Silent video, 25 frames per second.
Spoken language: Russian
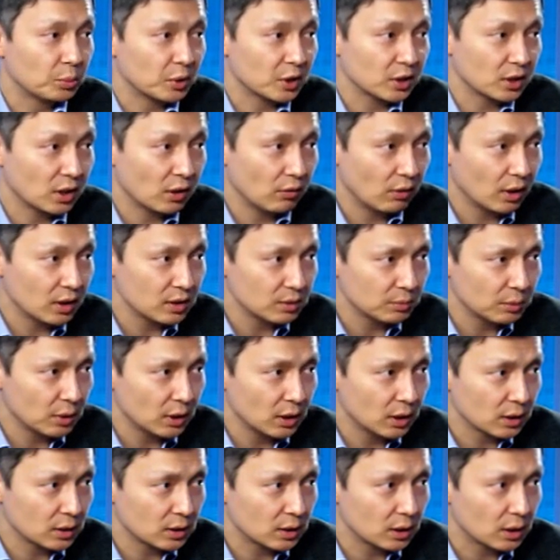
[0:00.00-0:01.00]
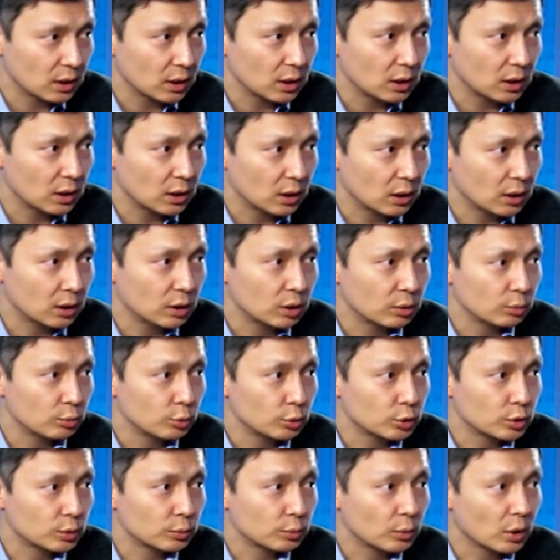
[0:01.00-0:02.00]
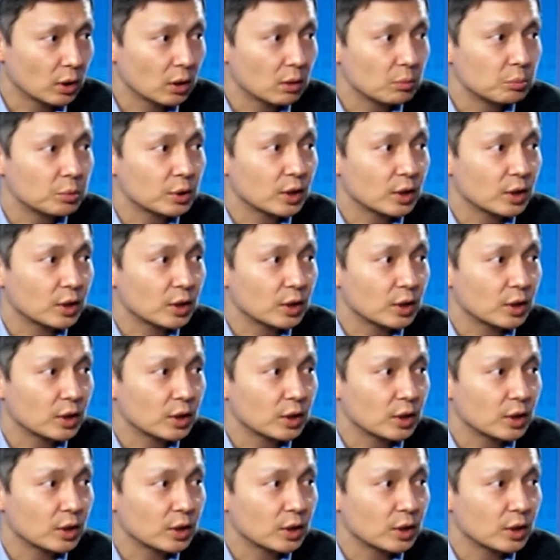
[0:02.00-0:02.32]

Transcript: продавать билеты и не будем